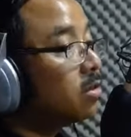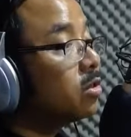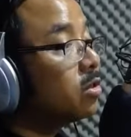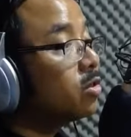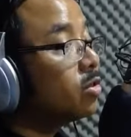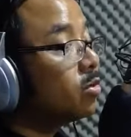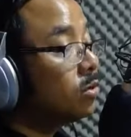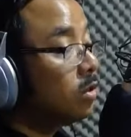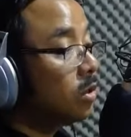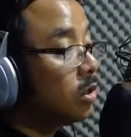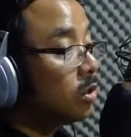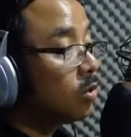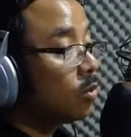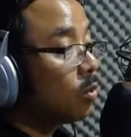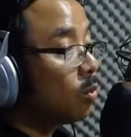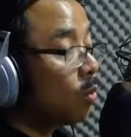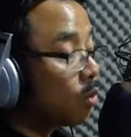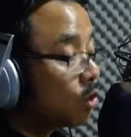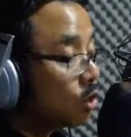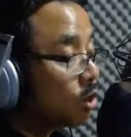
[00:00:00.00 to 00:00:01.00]
是受于
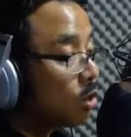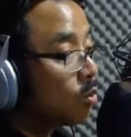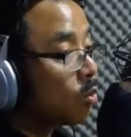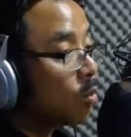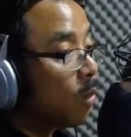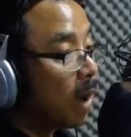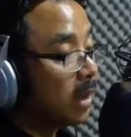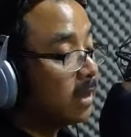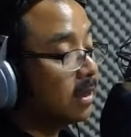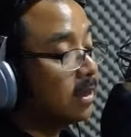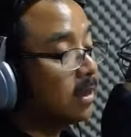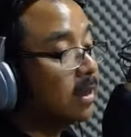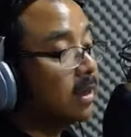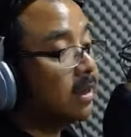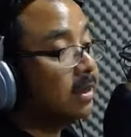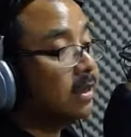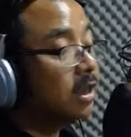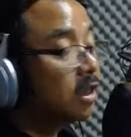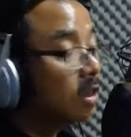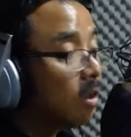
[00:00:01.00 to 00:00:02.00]
受管制
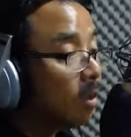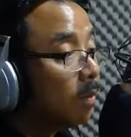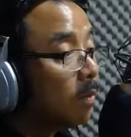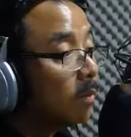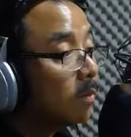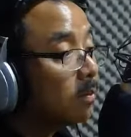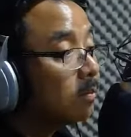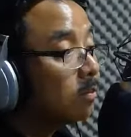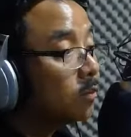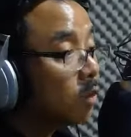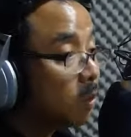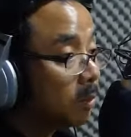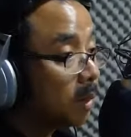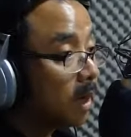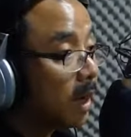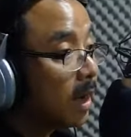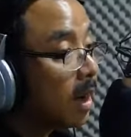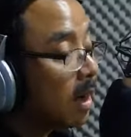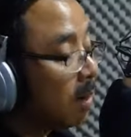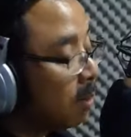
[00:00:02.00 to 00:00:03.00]
的机构。对不
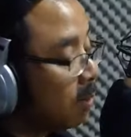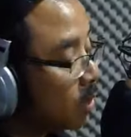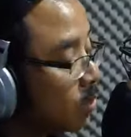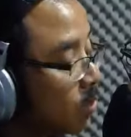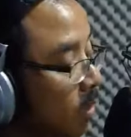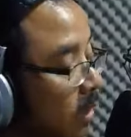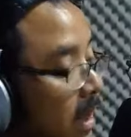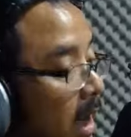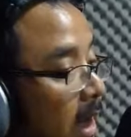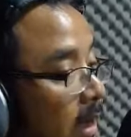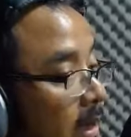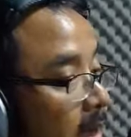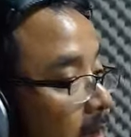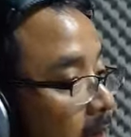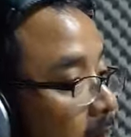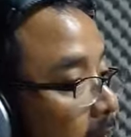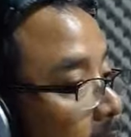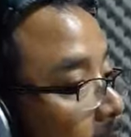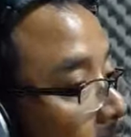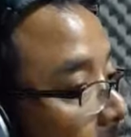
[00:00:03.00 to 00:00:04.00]
对？比如说他现在